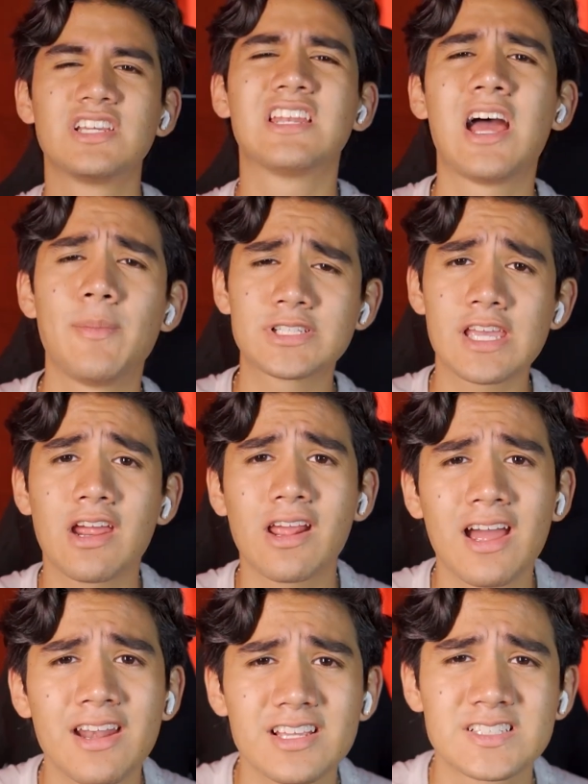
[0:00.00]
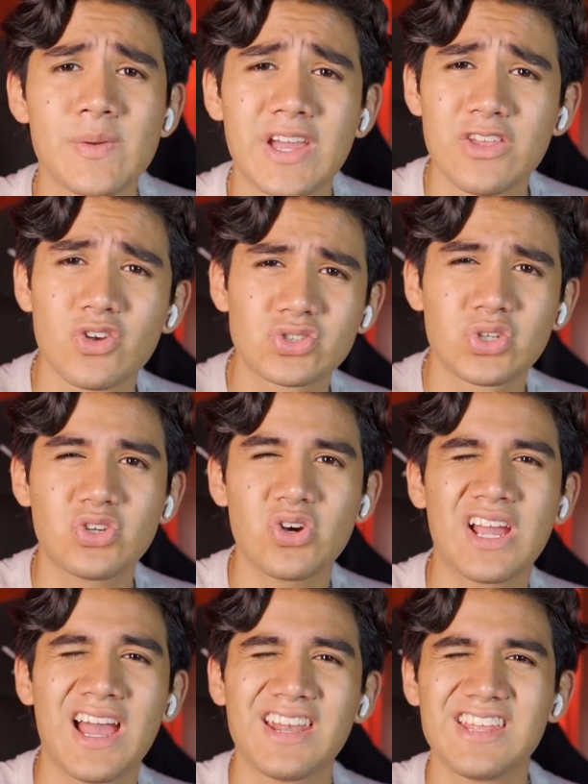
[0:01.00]
Sin nada más que agregar, ya saben que yo soy
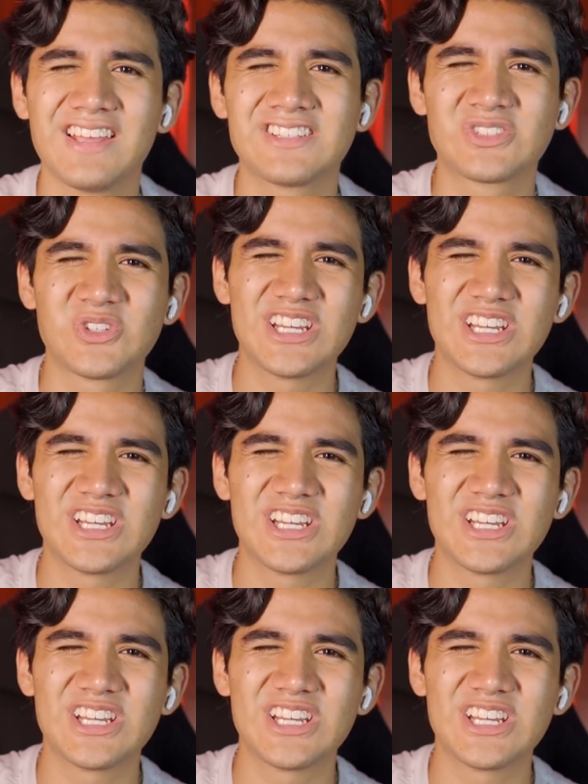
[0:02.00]
Johan y esto